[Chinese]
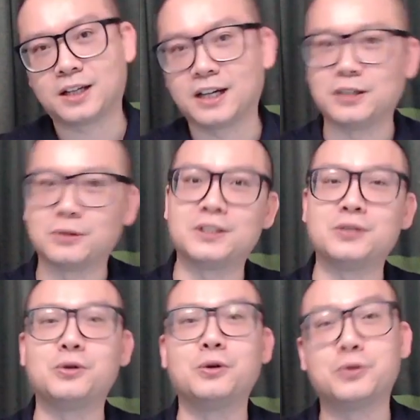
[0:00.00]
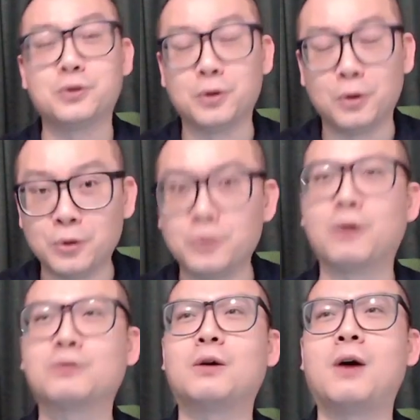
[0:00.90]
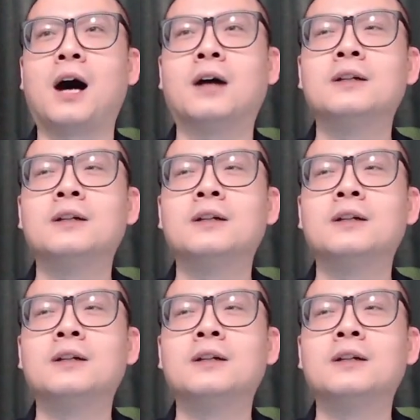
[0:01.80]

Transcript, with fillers: 以重新去旅游的话，